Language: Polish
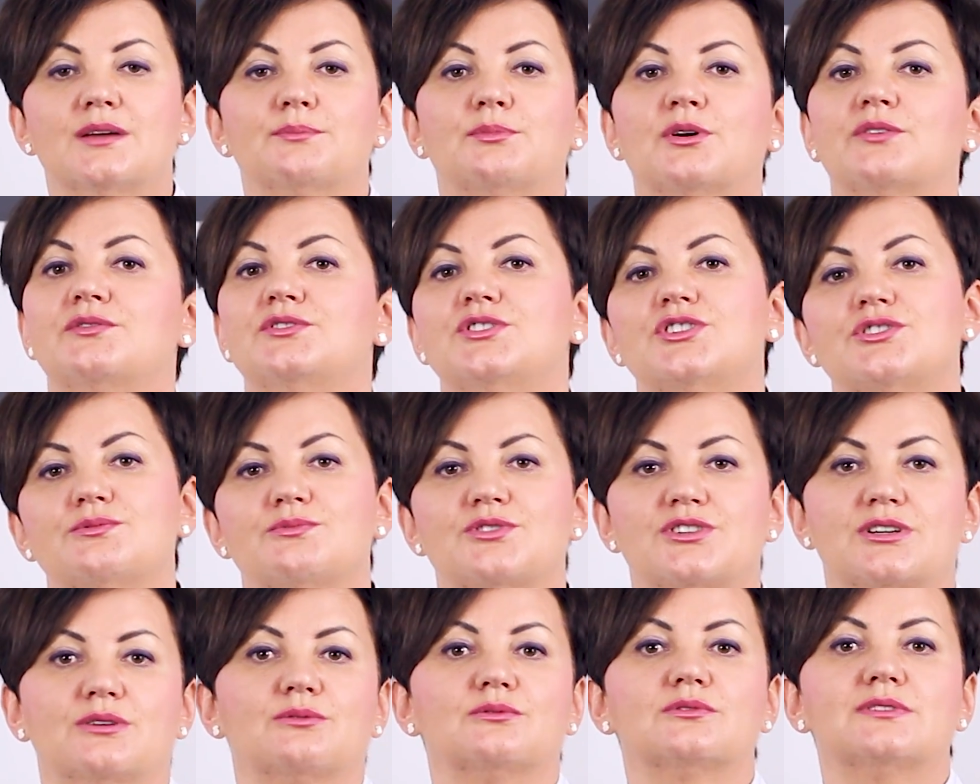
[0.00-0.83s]

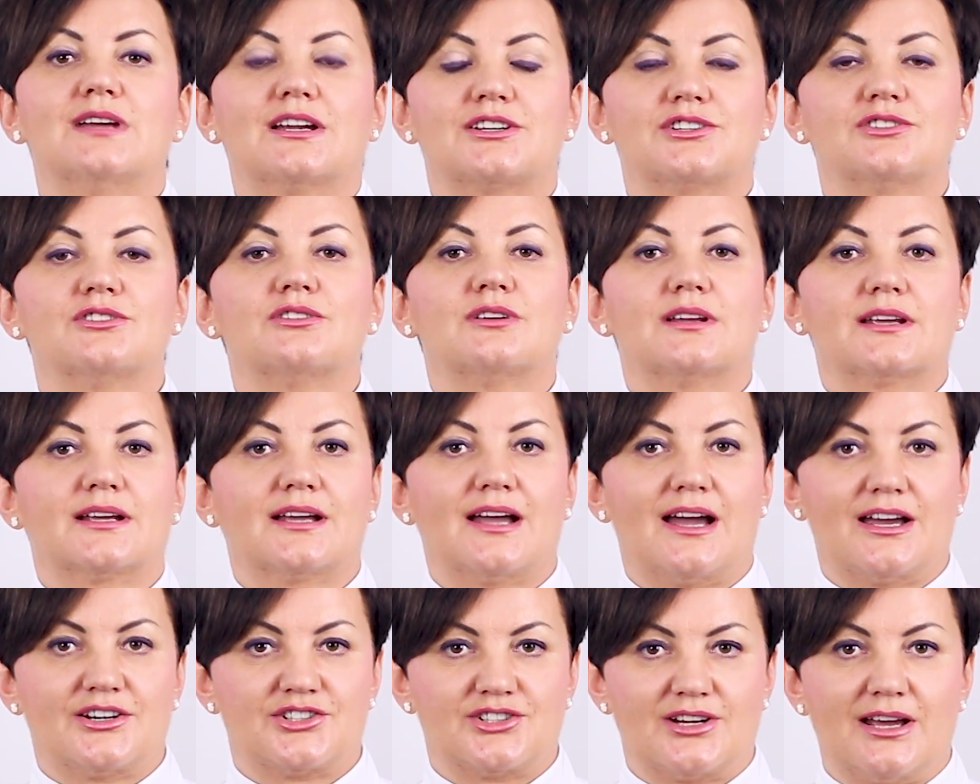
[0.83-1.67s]
powinniśmy się udać do
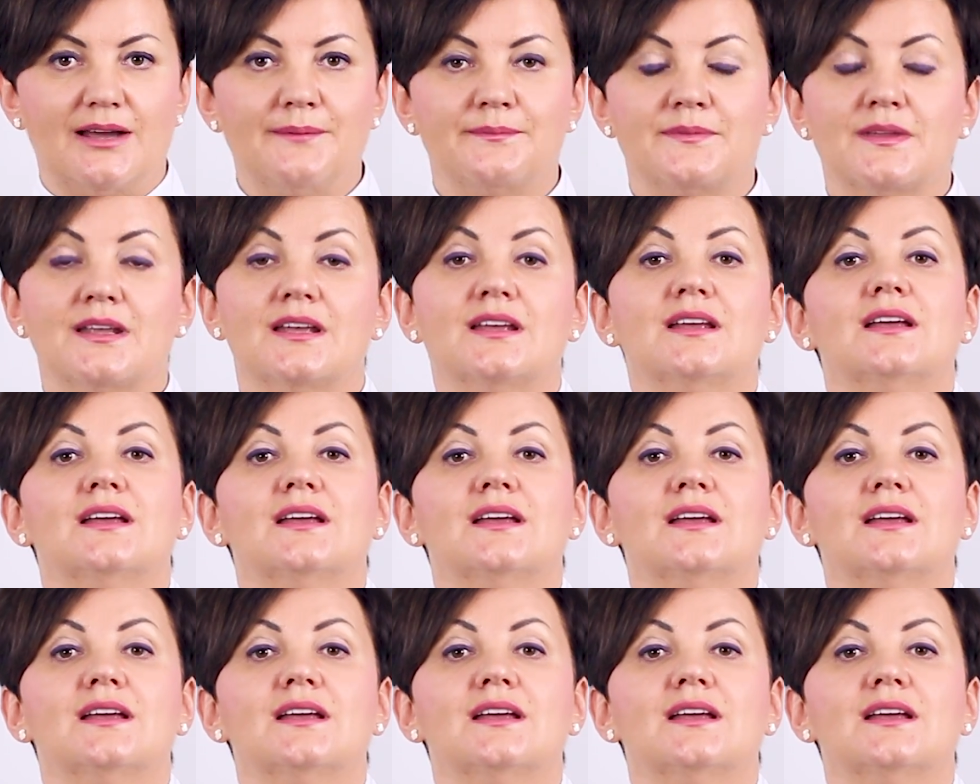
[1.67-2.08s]
lekarza,